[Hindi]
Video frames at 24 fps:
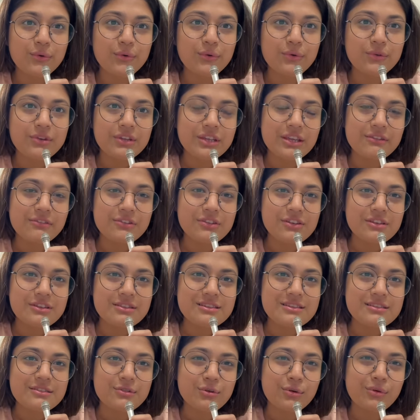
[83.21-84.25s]
उसकी वजह
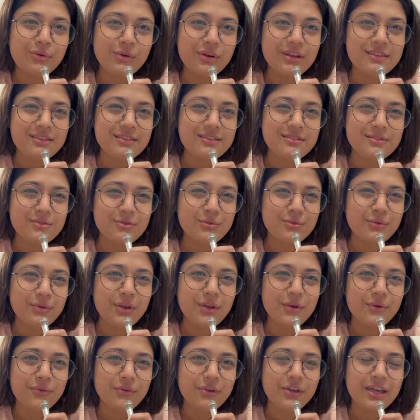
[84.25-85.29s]
से थोड़ा सा
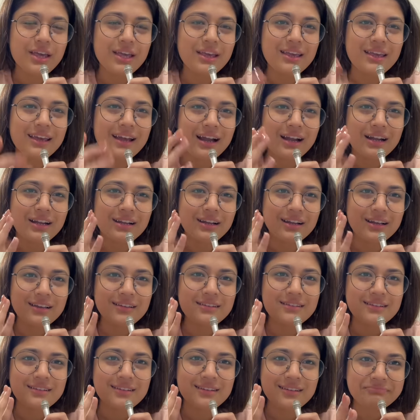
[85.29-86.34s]
ज़रूरी हो गया है कि
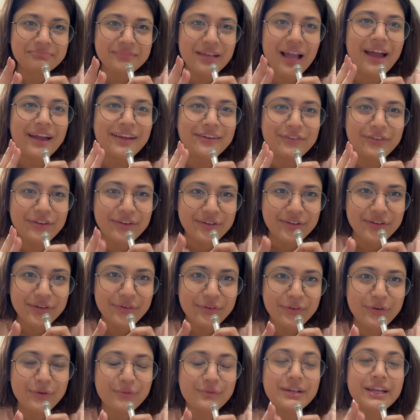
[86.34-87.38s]
एटलीस्ट
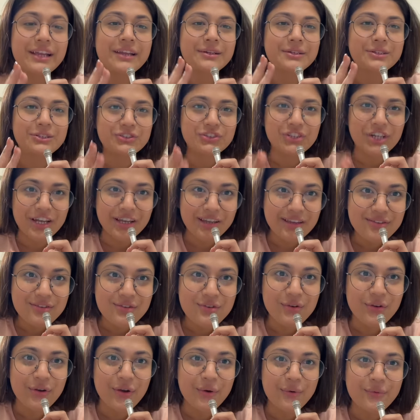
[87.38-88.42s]
हाइड्रेटेड रहूँ एनर्जाइज
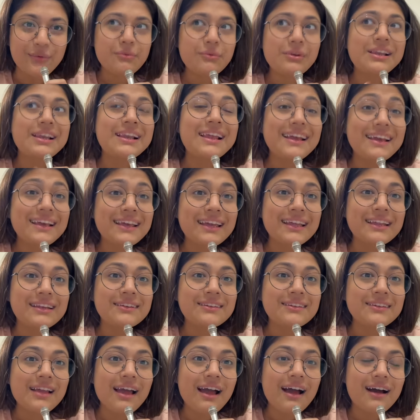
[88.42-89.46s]
रहूँ
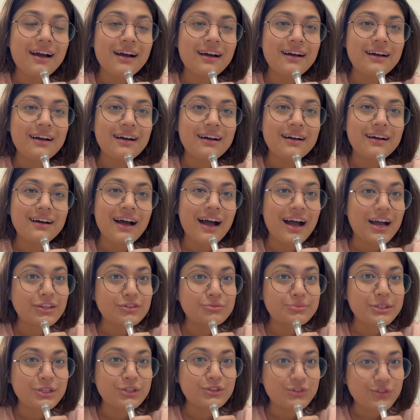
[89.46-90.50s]
लेकिन आ, आज
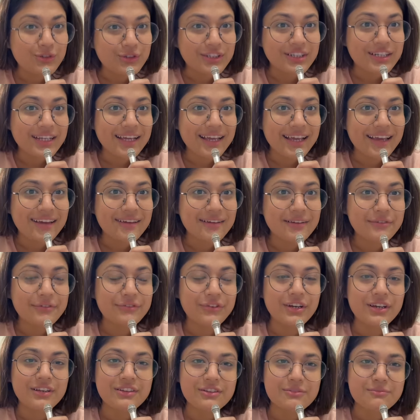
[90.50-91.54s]
मेरी छुट्टी है
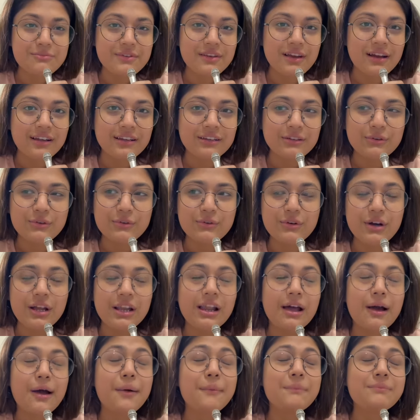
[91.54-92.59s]
फर्स्ट रमज़ान को
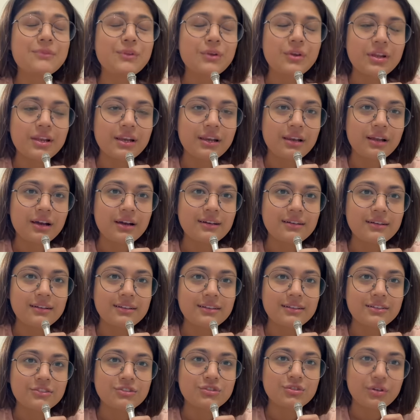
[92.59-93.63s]
अल्हम्दुलिल्लाह
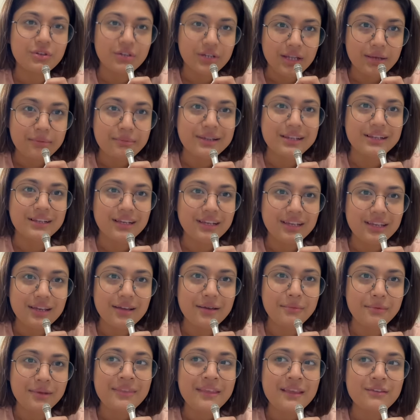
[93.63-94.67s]
छुट्टी मिल गई
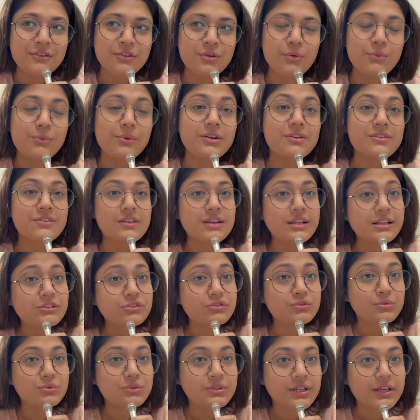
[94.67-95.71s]
है हमें सो वी आर स्टिल
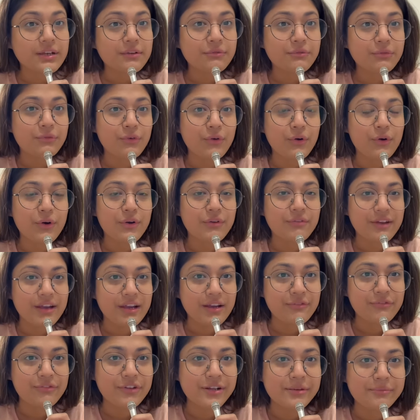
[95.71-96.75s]
शूटिंग फॉर
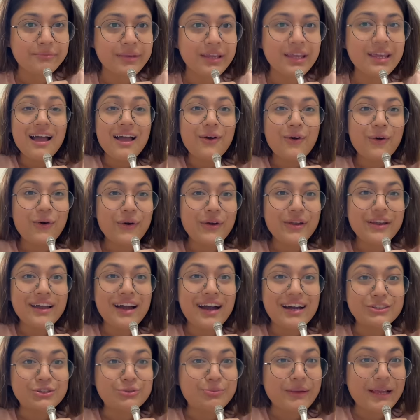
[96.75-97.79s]
वेरी फिल्मी और
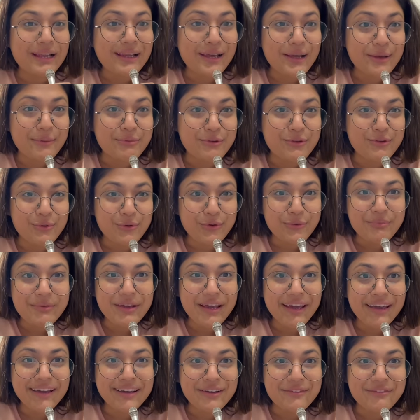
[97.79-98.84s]
आज पहला एपिसोड भी
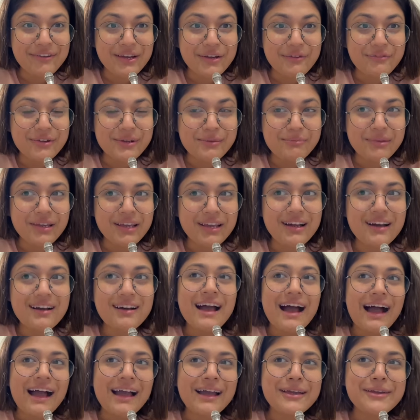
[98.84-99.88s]
आएगा वेरी फिल्मी
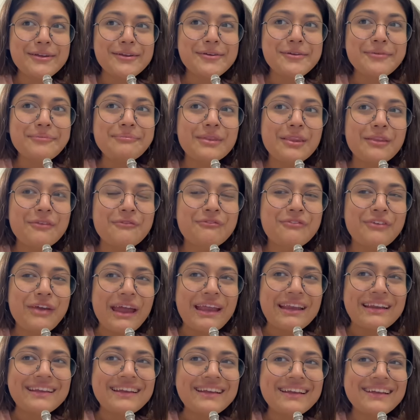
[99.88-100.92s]
का आई एम
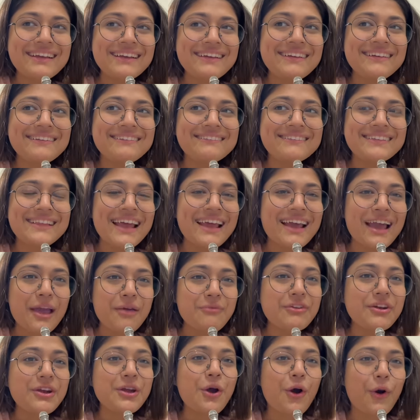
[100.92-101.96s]
वेरी लाइक आई
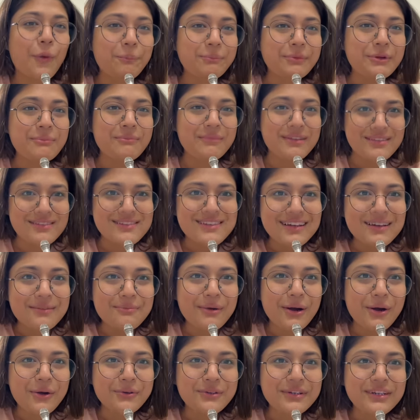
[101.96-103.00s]
एम वेरी ऑप्टमिस्टिक
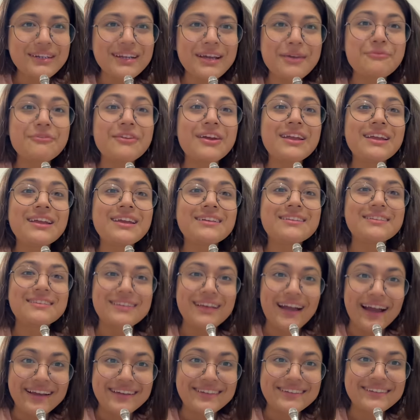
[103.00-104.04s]
अबाउट इट आई एम वेरी
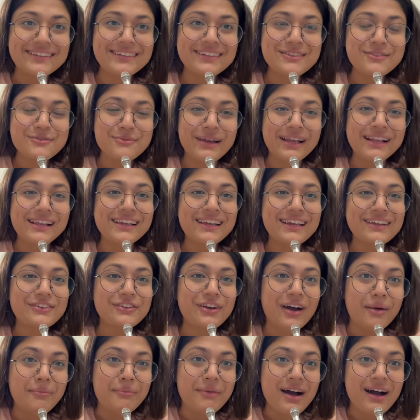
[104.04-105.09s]
एक्साइटेड एज वेल कि
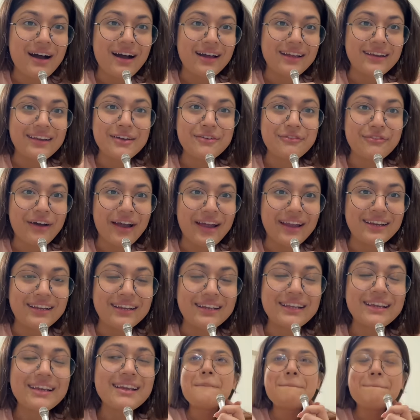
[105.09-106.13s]
ड्रामा आ रहा है
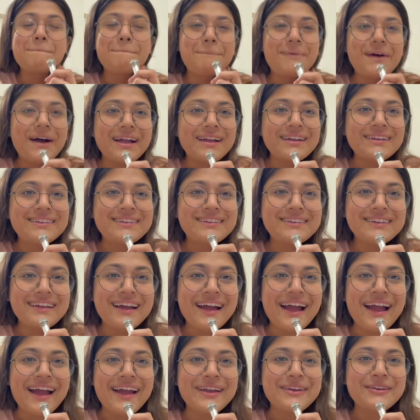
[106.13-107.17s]
फाइनली बट
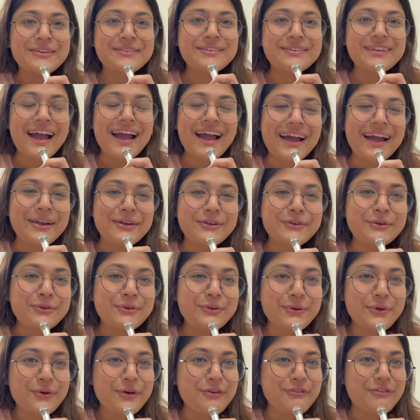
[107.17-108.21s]
आई आई डोंट
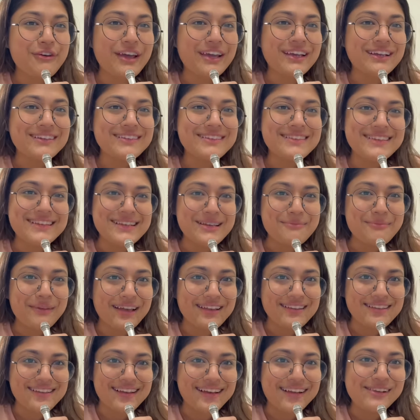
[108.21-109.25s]
नो इफ़ आई कैन सी
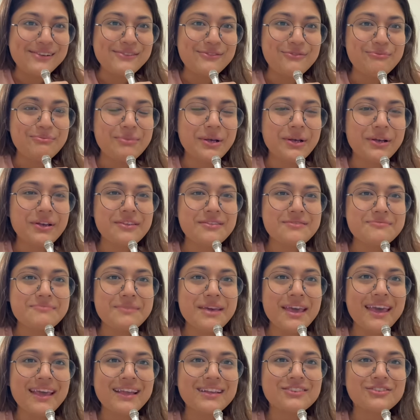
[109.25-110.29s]
माई सेल्फ बिकॉज
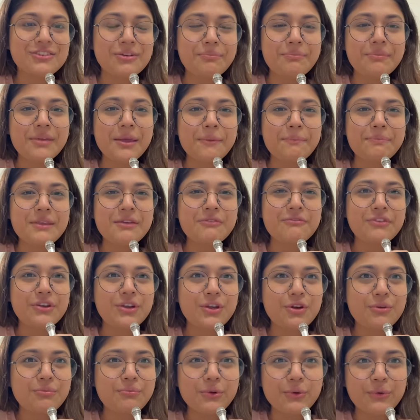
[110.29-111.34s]
मैं जब भी अपनी
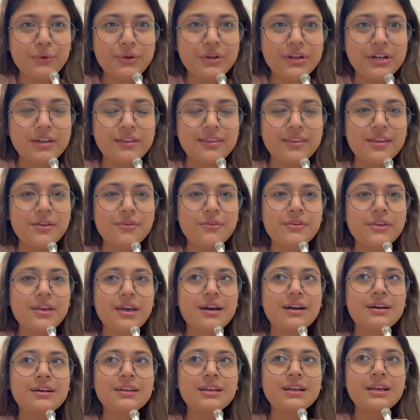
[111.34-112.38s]
वीडियो अपलोड करती हूँ
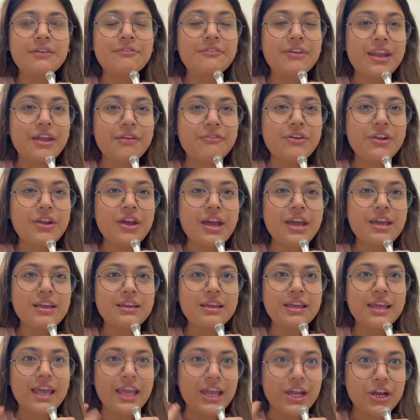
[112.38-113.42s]
या वेन एवर आई
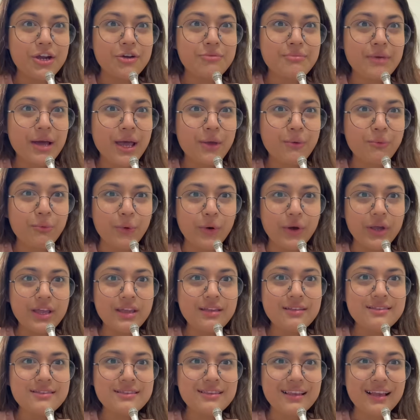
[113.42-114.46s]
हेयर माई
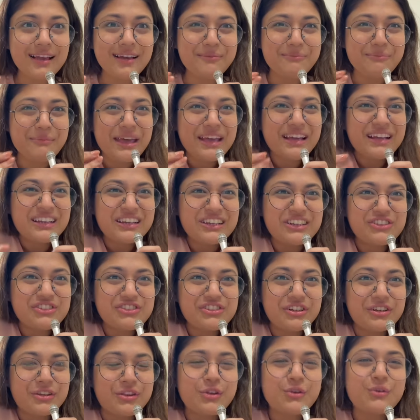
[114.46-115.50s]
वॉइस मैं क्रिंज
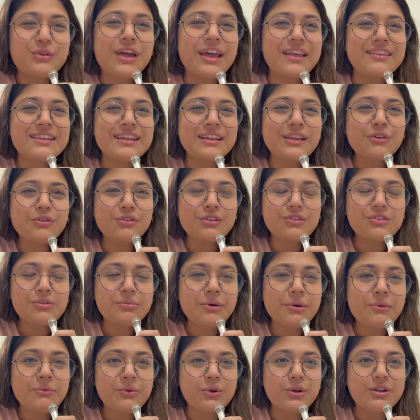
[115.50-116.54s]
करती हूँ ऐसा नहीं होता जब
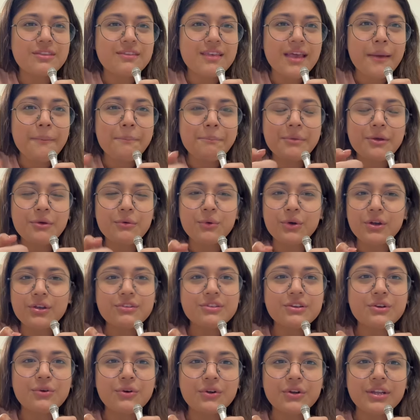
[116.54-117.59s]
आप व्हाट्सएप पे वॉइस
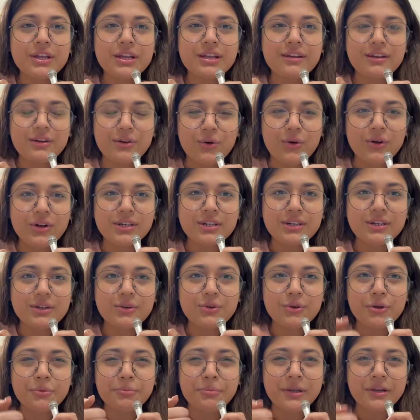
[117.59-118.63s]
रिकॉर्डिंग रिकॉर्ड
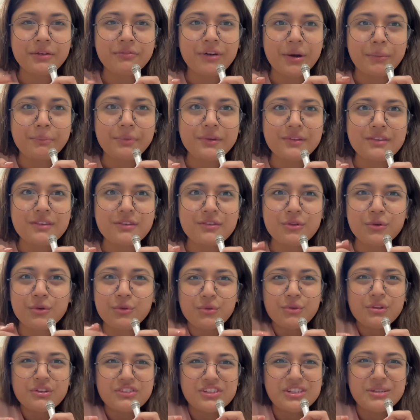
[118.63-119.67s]
करो और फिर वापस से सुनो
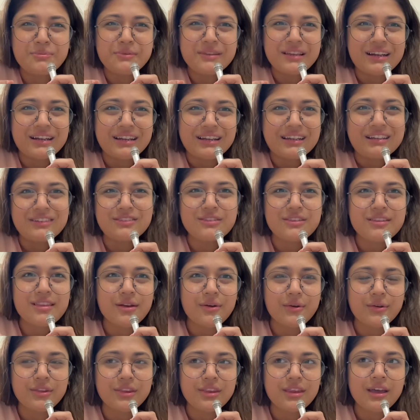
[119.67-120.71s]
तो अजीब सा क्रिंज सा
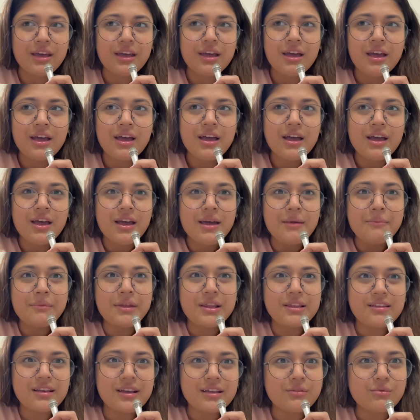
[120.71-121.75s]
होता है
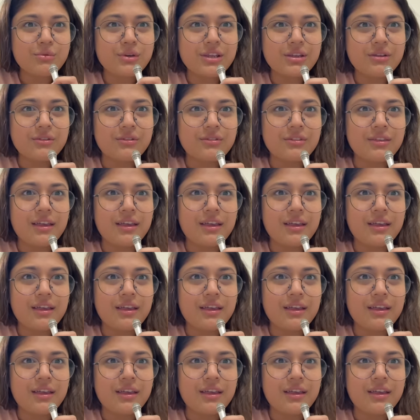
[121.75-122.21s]
मेरे साथ वही होता